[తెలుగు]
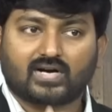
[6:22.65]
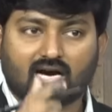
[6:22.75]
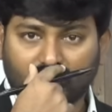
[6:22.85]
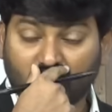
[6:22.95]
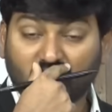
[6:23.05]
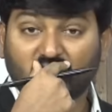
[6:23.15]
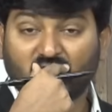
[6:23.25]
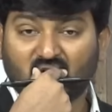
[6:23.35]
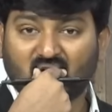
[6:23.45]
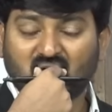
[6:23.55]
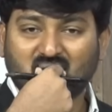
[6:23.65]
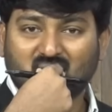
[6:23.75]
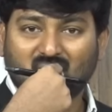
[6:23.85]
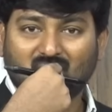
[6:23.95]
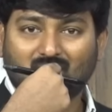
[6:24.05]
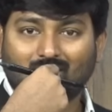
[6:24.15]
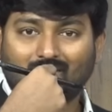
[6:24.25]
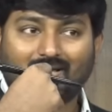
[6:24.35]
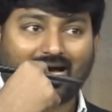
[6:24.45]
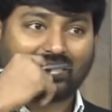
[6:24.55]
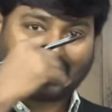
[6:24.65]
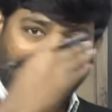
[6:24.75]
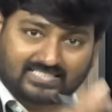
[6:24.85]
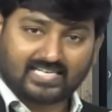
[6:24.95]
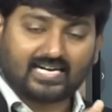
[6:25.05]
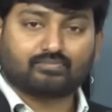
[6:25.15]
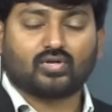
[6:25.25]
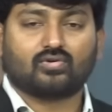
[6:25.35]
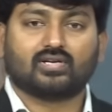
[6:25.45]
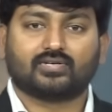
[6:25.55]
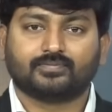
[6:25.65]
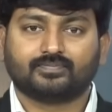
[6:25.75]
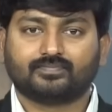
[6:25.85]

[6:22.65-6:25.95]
కార్లు కొనుక్కునే వాళ్ళు ఉన్నారు ట్యాక్సీలు నడుపుతూ ఉన్నారు